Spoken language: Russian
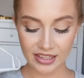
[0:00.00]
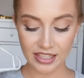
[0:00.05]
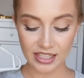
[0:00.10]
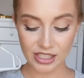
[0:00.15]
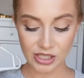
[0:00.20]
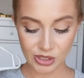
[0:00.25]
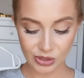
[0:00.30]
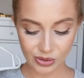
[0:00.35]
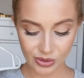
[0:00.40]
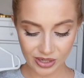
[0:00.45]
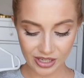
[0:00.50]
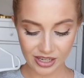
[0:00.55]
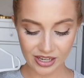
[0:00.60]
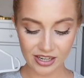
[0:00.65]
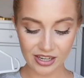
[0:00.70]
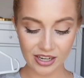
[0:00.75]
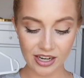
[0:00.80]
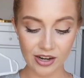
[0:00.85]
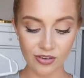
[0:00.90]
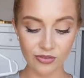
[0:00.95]

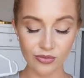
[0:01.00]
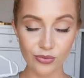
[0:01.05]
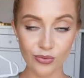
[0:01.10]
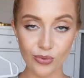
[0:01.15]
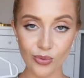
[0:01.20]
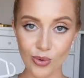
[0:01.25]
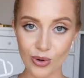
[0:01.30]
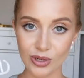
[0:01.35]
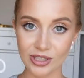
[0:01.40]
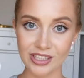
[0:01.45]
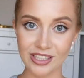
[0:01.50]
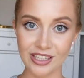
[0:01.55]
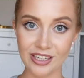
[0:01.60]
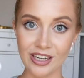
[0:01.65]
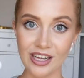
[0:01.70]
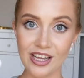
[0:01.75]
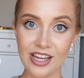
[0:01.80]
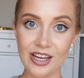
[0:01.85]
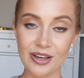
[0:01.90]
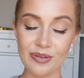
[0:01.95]
Настолько
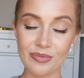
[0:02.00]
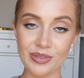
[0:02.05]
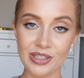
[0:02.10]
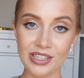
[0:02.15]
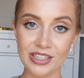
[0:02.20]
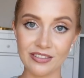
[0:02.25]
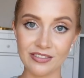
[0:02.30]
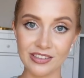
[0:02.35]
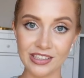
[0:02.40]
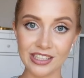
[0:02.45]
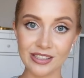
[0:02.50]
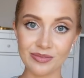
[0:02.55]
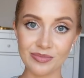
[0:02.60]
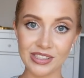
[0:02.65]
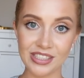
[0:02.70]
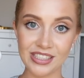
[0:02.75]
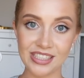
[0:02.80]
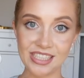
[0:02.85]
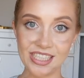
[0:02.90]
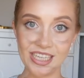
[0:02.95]
комфортно мне в
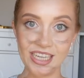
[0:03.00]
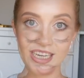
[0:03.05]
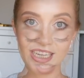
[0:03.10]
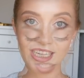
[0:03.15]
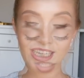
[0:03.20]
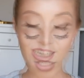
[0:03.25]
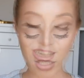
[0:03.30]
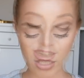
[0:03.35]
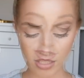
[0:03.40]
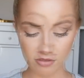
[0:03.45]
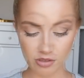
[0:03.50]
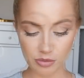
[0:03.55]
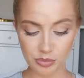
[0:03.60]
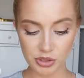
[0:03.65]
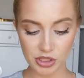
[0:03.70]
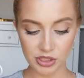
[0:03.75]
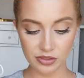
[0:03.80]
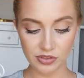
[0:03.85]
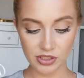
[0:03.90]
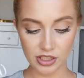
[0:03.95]
этом изделии, и
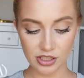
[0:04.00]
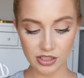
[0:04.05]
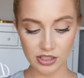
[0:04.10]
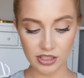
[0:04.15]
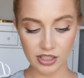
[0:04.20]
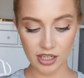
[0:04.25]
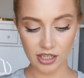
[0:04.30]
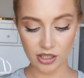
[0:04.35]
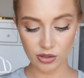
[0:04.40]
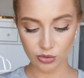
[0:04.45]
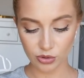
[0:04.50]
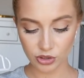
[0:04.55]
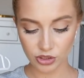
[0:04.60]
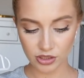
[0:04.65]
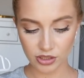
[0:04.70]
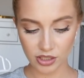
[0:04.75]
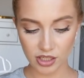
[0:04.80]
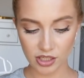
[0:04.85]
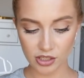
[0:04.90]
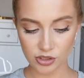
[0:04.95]
вообще все детали
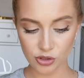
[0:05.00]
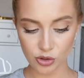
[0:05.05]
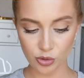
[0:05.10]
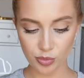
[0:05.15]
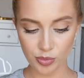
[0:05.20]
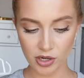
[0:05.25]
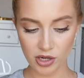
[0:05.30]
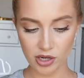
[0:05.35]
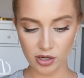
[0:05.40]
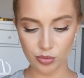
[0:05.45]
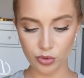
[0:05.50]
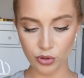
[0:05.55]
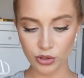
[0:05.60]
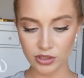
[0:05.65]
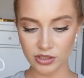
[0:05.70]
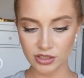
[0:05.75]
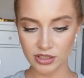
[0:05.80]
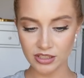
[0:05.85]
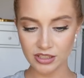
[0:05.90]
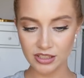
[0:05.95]
очень хорошо
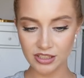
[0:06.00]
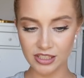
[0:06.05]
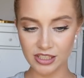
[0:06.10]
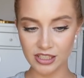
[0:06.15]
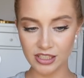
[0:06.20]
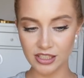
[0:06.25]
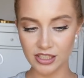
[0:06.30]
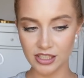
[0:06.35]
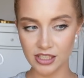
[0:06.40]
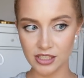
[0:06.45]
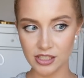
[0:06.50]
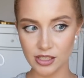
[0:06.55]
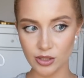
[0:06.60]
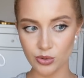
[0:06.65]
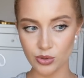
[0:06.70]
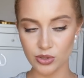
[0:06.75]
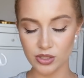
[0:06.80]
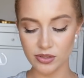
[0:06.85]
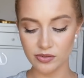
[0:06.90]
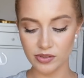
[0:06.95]
проработаны, здесь есть
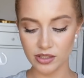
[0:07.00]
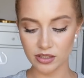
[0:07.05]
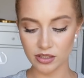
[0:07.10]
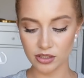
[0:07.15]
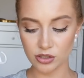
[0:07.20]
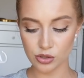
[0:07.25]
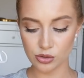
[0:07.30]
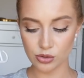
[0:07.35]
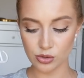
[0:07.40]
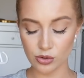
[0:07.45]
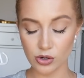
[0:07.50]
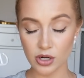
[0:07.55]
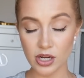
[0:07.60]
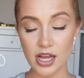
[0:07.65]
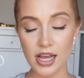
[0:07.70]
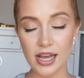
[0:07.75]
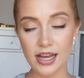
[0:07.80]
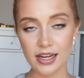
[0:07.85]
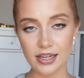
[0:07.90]
такой светлый шнурок,